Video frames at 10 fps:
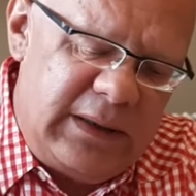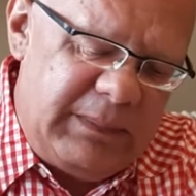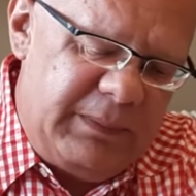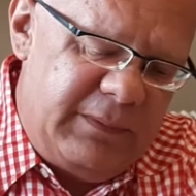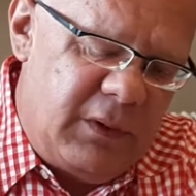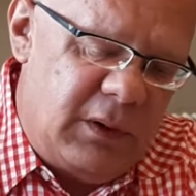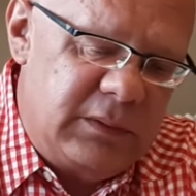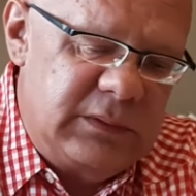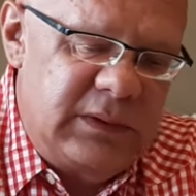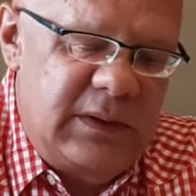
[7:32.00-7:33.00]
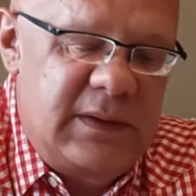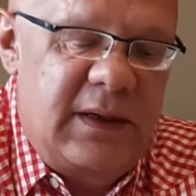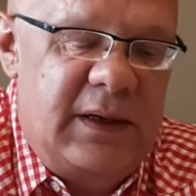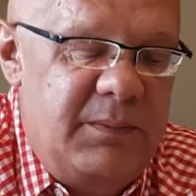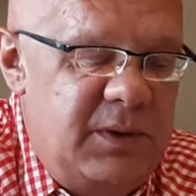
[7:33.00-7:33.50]
te piwo z
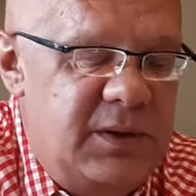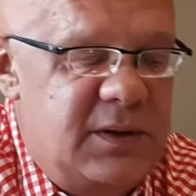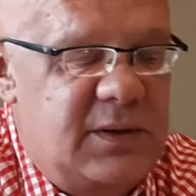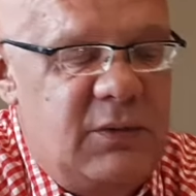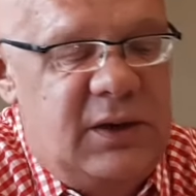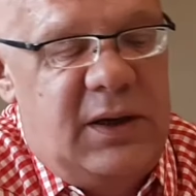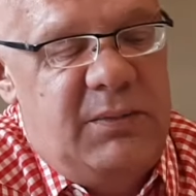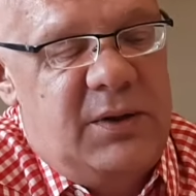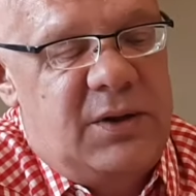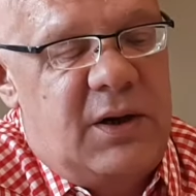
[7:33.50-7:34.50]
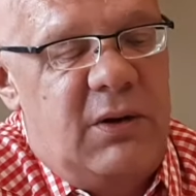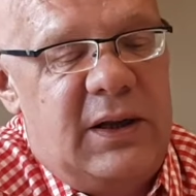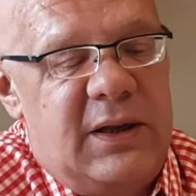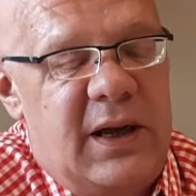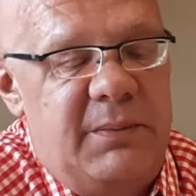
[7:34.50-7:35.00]
jakimiś słodkimi
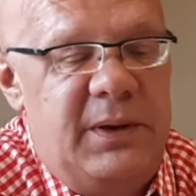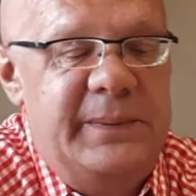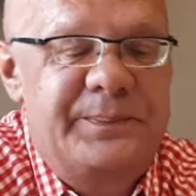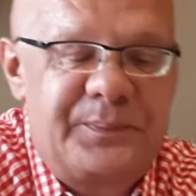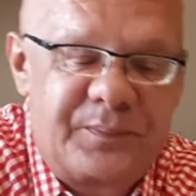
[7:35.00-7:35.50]
czekoladkami,